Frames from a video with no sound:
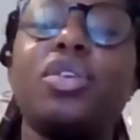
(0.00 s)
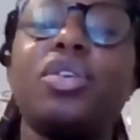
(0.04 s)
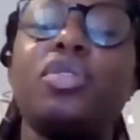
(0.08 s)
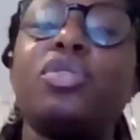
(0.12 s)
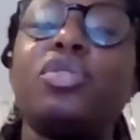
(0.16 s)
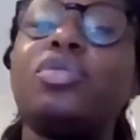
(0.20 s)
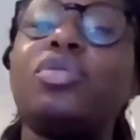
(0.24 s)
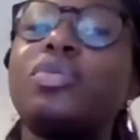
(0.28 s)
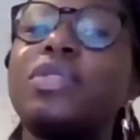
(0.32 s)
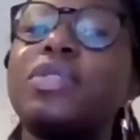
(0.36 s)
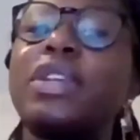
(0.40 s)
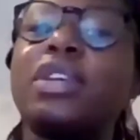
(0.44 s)

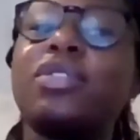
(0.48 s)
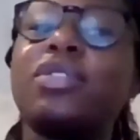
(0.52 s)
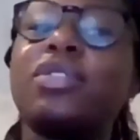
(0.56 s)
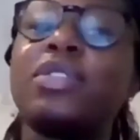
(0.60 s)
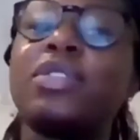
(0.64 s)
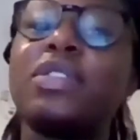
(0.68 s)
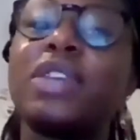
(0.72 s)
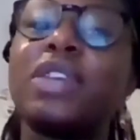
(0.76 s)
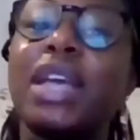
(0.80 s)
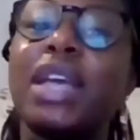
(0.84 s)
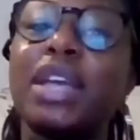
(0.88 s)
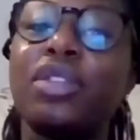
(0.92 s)
Une
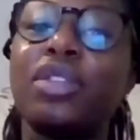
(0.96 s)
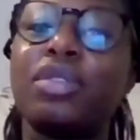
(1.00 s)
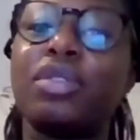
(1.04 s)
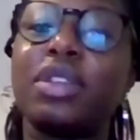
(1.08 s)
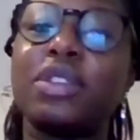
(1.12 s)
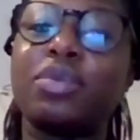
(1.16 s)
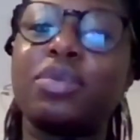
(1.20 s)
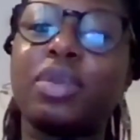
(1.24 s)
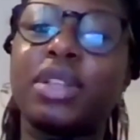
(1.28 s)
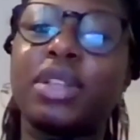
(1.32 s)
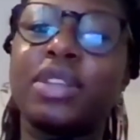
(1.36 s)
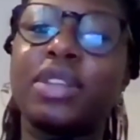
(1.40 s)
conséquence directe de
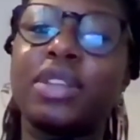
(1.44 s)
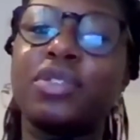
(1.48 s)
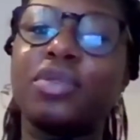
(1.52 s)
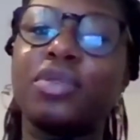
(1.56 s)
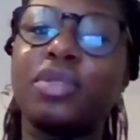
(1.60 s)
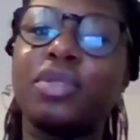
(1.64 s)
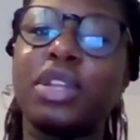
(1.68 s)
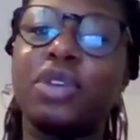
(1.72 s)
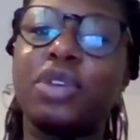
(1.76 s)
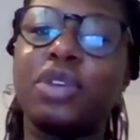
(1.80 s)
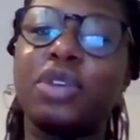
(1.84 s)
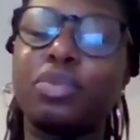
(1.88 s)

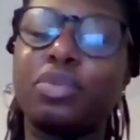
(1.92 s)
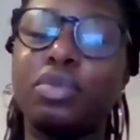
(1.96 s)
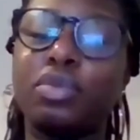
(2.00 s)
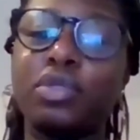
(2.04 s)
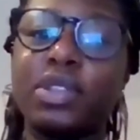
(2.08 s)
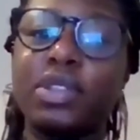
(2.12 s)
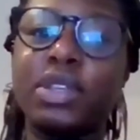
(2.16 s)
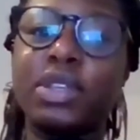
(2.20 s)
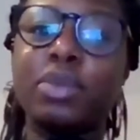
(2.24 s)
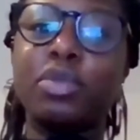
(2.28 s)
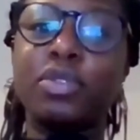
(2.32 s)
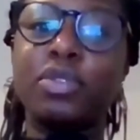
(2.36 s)
l'exploitation des
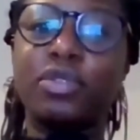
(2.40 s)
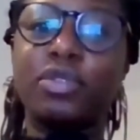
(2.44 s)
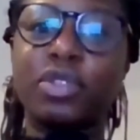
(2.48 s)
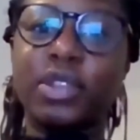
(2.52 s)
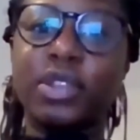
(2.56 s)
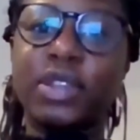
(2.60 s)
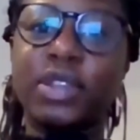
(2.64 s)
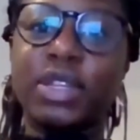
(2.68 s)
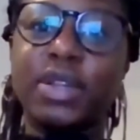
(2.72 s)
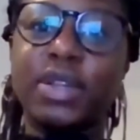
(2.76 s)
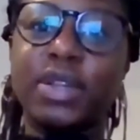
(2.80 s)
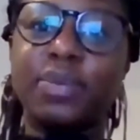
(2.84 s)
combustibles
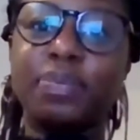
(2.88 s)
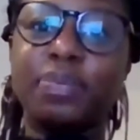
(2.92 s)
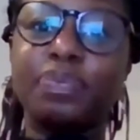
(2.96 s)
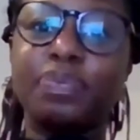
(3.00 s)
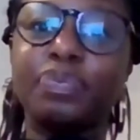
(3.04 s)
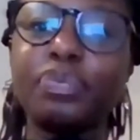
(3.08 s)
fossiles.